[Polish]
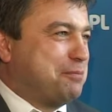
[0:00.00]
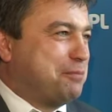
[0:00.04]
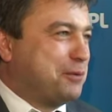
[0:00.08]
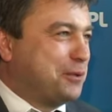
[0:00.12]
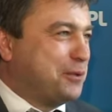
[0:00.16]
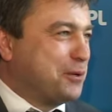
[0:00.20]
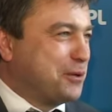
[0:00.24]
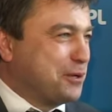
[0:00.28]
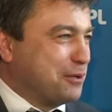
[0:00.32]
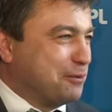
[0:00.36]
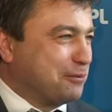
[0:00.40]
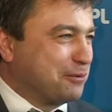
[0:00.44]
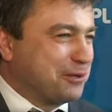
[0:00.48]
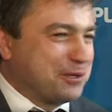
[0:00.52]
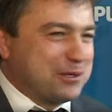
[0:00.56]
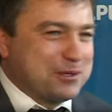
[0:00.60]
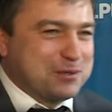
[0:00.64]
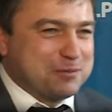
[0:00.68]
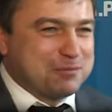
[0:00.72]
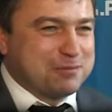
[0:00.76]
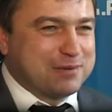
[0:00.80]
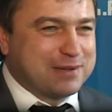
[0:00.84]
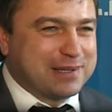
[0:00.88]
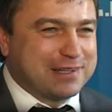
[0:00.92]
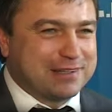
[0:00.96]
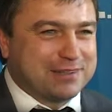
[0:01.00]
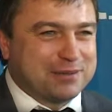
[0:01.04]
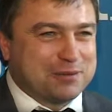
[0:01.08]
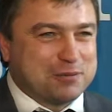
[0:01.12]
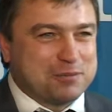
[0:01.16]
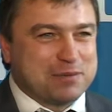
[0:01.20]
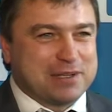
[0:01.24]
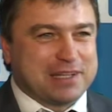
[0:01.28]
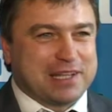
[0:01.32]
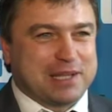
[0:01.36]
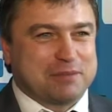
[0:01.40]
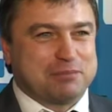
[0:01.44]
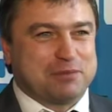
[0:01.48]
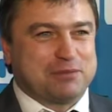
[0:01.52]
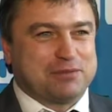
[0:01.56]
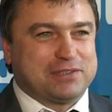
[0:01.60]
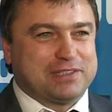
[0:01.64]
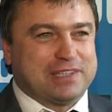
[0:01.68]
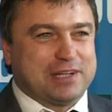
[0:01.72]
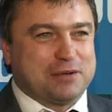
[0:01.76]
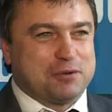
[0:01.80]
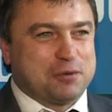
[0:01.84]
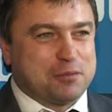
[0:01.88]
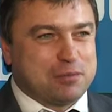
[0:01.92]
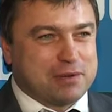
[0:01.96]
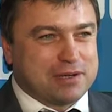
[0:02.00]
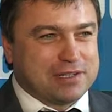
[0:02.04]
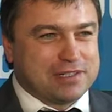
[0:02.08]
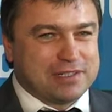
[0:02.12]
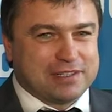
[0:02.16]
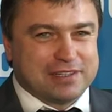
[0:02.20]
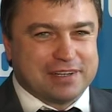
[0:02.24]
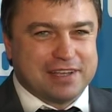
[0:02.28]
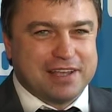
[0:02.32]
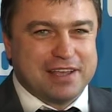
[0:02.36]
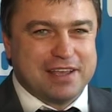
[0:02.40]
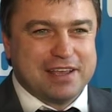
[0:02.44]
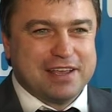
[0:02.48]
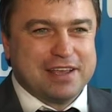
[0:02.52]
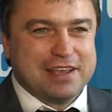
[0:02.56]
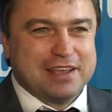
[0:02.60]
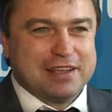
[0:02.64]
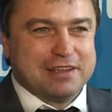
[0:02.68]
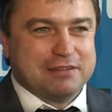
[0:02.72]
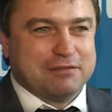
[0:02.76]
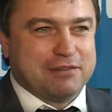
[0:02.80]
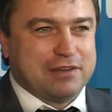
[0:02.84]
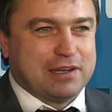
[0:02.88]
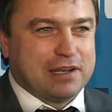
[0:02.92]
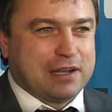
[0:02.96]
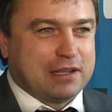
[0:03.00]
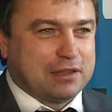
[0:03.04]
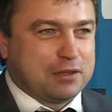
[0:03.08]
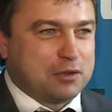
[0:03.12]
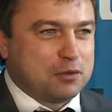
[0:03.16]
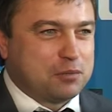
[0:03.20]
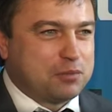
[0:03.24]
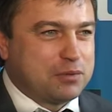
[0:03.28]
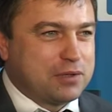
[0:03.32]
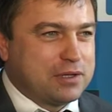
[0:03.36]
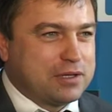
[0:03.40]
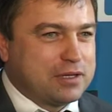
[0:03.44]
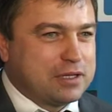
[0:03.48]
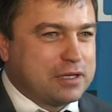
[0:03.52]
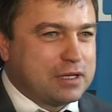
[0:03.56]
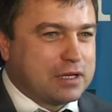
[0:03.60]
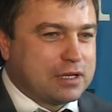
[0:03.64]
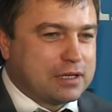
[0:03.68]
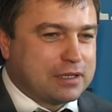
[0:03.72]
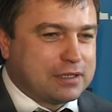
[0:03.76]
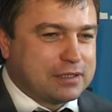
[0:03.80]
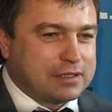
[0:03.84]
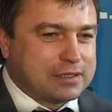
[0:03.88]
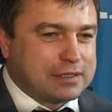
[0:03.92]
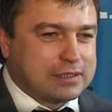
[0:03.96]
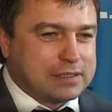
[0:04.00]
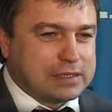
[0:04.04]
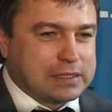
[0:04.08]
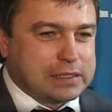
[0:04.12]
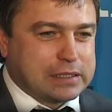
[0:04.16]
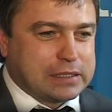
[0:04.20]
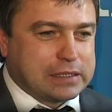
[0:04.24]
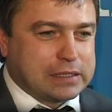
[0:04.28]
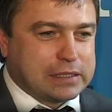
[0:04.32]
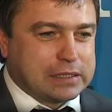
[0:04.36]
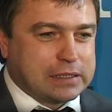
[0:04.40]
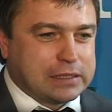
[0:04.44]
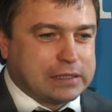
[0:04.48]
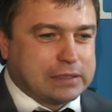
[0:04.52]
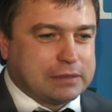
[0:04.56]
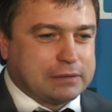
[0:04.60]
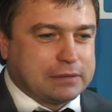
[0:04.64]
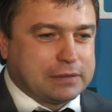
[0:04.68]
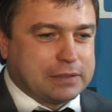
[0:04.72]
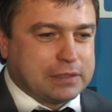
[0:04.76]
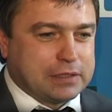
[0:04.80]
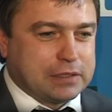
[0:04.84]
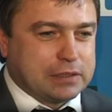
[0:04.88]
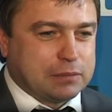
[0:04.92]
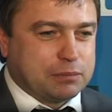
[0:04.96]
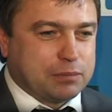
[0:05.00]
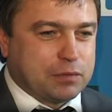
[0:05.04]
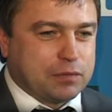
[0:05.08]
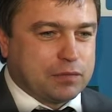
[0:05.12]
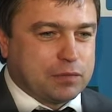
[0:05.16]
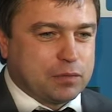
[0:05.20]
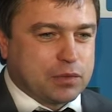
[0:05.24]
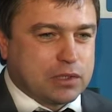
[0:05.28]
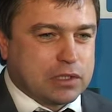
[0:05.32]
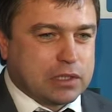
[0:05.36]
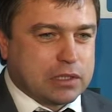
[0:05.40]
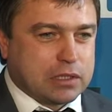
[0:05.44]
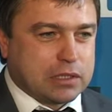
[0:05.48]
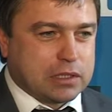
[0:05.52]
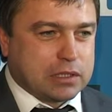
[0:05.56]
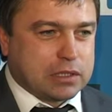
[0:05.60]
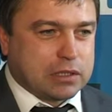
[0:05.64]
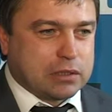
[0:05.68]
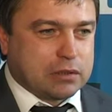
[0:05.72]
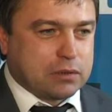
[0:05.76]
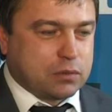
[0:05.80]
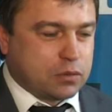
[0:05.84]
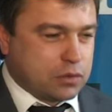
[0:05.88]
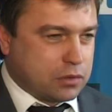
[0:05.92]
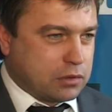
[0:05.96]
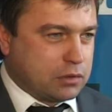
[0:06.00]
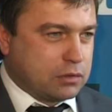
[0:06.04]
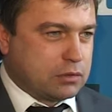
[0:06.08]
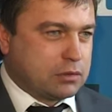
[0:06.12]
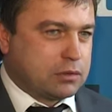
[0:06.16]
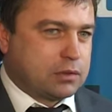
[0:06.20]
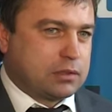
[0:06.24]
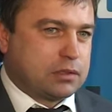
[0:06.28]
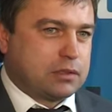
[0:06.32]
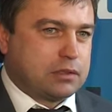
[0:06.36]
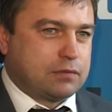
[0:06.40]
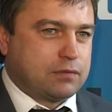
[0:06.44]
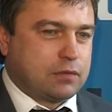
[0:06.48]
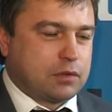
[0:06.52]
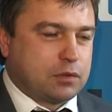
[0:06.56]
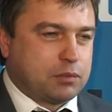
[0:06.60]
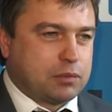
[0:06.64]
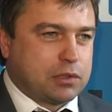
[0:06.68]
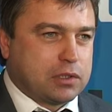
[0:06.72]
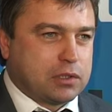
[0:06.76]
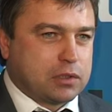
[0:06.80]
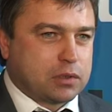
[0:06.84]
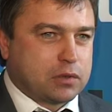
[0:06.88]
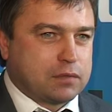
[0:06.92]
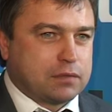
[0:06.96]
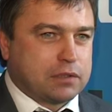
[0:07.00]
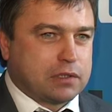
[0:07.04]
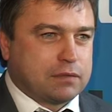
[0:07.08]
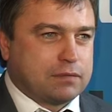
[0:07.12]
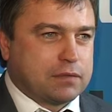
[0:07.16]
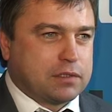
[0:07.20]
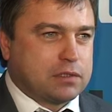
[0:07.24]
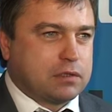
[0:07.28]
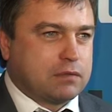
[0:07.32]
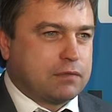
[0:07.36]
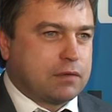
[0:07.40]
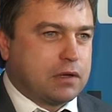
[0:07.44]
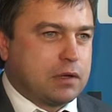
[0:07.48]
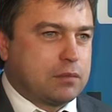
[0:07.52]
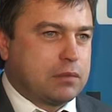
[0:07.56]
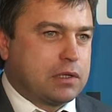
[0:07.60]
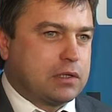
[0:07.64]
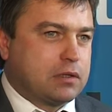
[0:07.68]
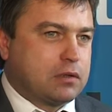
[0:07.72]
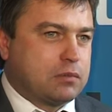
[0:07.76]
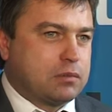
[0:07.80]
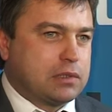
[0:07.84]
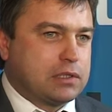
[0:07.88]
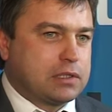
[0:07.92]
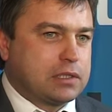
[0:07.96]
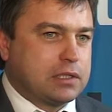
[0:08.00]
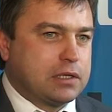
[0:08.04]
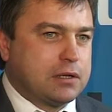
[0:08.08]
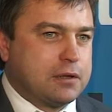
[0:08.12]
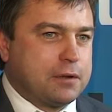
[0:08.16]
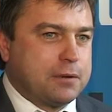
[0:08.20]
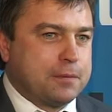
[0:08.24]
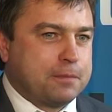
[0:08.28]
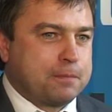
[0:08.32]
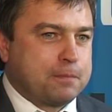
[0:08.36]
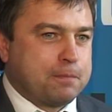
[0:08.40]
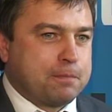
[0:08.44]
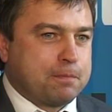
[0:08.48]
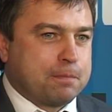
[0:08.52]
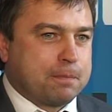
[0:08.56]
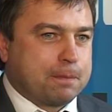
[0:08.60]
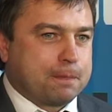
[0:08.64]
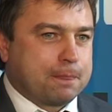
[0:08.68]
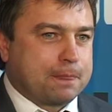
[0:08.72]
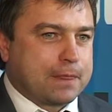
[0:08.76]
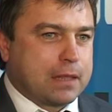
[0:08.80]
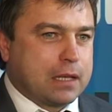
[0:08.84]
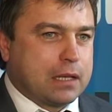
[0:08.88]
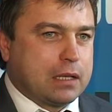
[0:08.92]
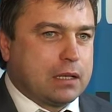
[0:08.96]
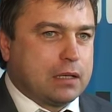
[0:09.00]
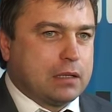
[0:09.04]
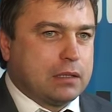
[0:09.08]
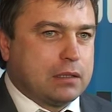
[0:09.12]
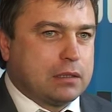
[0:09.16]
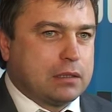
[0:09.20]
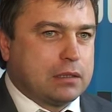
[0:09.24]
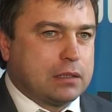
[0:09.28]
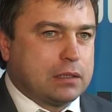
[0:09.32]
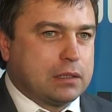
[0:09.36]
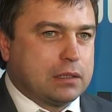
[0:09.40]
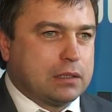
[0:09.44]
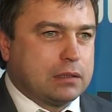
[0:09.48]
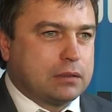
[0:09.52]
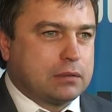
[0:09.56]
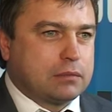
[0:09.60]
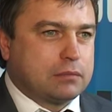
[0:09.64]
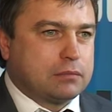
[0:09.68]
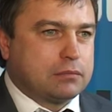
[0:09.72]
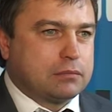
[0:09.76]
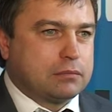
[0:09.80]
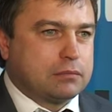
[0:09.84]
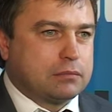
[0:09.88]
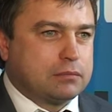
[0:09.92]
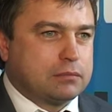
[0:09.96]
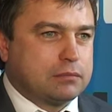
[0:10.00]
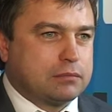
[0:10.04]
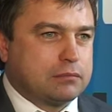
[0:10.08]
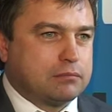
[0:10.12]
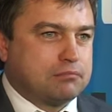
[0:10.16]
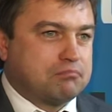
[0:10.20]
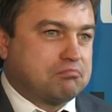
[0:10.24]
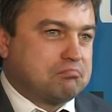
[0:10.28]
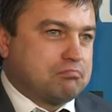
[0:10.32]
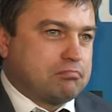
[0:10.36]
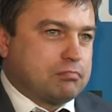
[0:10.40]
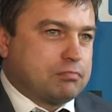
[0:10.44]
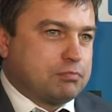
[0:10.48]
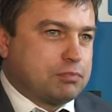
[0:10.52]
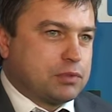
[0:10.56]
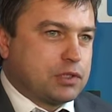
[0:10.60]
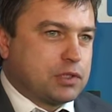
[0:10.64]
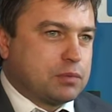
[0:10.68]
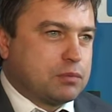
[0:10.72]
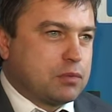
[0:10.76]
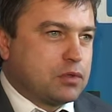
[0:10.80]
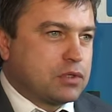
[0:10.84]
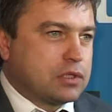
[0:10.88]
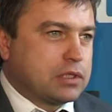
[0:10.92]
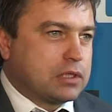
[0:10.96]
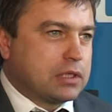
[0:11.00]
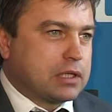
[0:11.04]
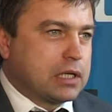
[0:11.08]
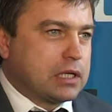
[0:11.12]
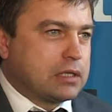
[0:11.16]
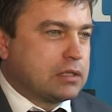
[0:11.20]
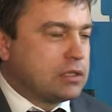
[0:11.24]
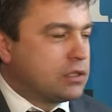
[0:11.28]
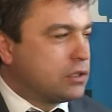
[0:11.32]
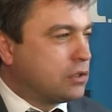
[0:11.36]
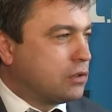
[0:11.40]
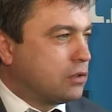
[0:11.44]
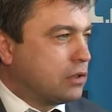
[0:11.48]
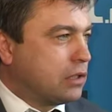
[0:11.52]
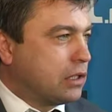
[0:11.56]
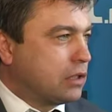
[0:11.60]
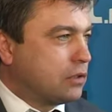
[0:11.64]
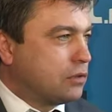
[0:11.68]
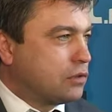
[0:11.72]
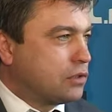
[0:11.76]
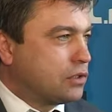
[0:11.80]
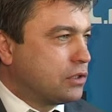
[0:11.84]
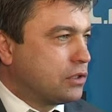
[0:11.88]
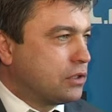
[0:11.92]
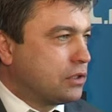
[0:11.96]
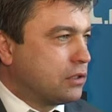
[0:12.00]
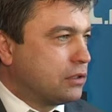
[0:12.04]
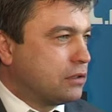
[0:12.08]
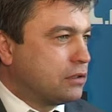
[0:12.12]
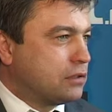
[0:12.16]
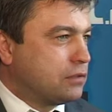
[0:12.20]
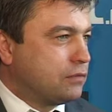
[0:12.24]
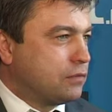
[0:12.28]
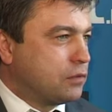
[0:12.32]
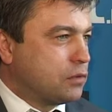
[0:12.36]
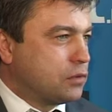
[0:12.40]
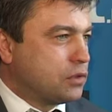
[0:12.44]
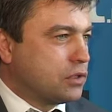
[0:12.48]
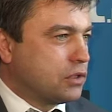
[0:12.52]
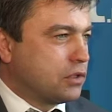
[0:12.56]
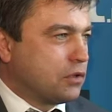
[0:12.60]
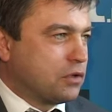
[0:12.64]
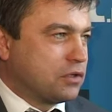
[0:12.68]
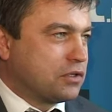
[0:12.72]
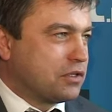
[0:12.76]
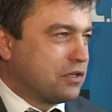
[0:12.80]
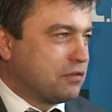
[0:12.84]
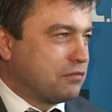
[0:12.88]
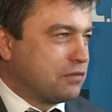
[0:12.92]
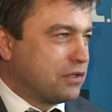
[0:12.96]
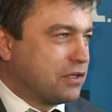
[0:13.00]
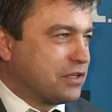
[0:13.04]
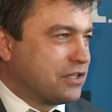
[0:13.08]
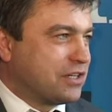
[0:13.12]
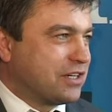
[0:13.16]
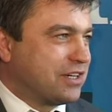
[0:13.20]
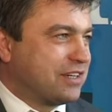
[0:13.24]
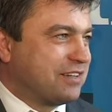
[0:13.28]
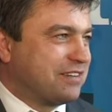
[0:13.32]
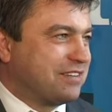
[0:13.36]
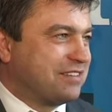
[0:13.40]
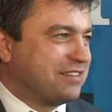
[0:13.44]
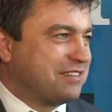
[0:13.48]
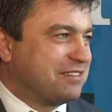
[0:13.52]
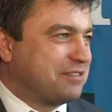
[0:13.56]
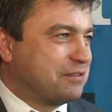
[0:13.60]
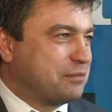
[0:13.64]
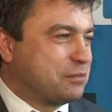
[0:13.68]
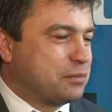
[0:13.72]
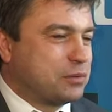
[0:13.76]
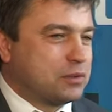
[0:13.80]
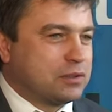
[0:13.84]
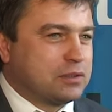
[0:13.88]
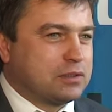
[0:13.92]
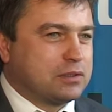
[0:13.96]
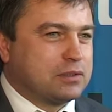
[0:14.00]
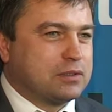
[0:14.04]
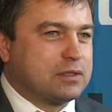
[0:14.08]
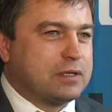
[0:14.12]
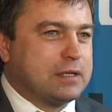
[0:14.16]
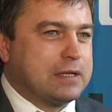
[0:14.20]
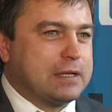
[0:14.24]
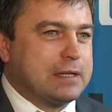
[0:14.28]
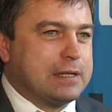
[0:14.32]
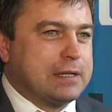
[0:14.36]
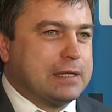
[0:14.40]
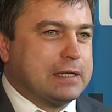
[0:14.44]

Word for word: zbudują klub, bo ja to u mnie tak powstało, bardziej filantropijnie. E, powiem szczerze, że dużo swoich pieniążków zainwestowałem, natomiast mm, e, być może kiedyś to jakoś się zwróci, choć nie wierzę, bo e,